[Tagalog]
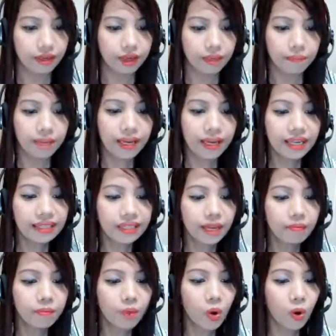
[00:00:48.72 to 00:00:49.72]
Bilisan
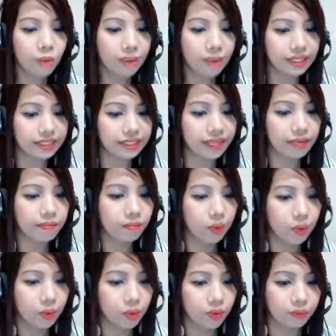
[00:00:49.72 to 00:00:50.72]
mo, bilisan
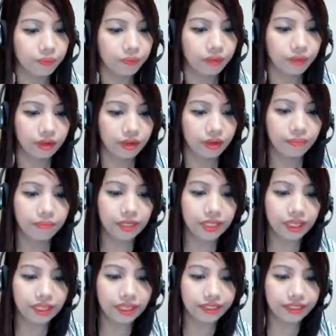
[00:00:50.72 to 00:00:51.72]
mo.
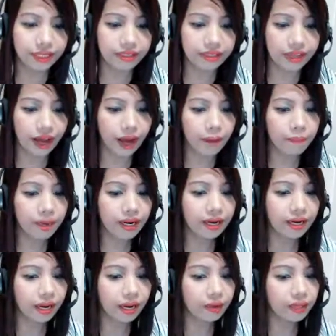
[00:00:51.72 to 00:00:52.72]
Binilisan niya ang
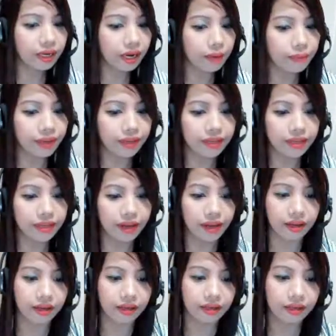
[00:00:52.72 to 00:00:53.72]
paggalaw ng kamay niya.
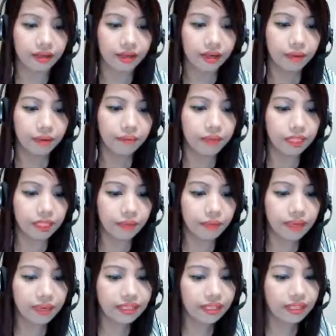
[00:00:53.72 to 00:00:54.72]

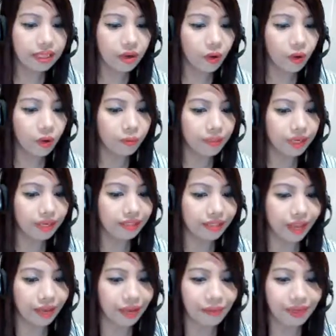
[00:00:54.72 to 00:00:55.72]
Binibilisan ni Omi ang
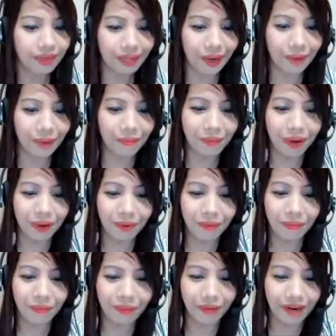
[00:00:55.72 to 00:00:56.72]
typing niya pero
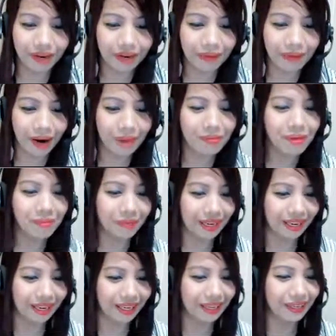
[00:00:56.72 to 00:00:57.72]
mar- maraming
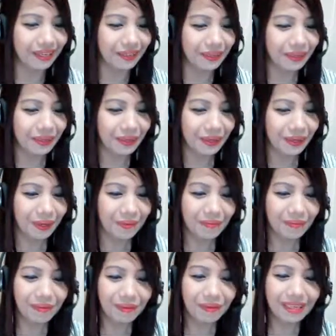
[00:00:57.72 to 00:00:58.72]
mali.
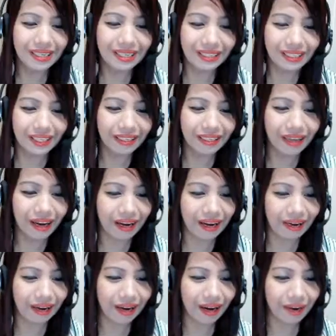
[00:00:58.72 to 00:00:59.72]
Bibilisan ni
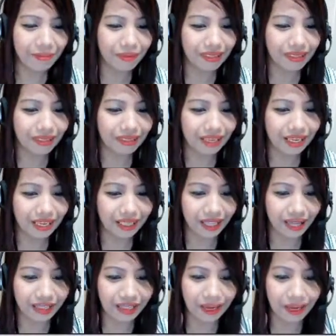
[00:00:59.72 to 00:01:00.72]
Ira ang pagsasalita
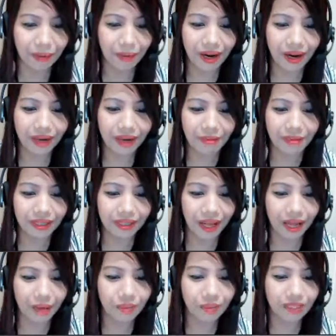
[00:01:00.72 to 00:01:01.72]
niya para
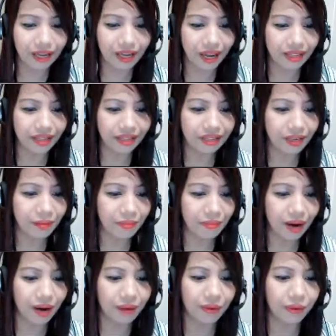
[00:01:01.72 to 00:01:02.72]
matapos agad ang
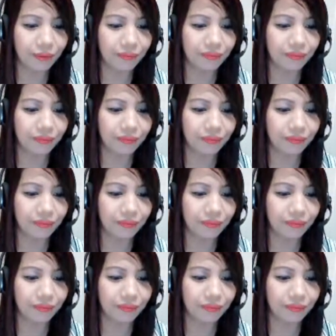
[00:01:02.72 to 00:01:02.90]
trabaho.